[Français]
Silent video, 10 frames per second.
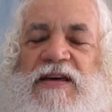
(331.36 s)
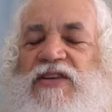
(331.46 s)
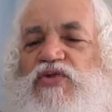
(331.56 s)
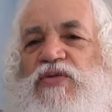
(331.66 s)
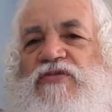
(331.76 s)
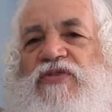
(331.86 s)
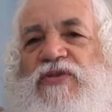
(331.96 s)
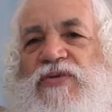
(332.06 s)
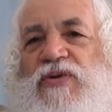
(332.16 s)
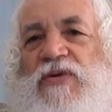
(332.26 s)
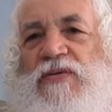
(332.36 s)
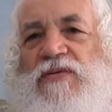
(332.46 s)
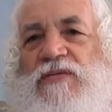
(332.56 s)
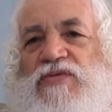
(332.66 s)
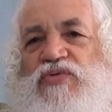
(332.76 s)
Et tu en veux encore,
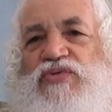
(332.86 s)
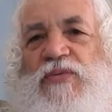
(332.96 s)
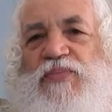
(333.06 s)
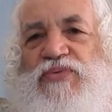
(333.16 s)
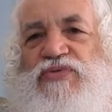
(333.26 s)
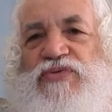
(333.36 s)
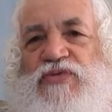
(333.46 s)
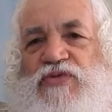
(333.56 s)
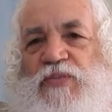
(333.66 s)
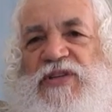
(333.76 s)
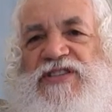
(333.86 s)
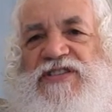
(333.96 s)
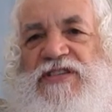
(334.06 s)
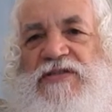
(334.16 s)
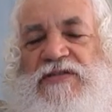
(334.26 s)
toujours plus de ce
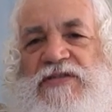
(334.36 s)
plaisir.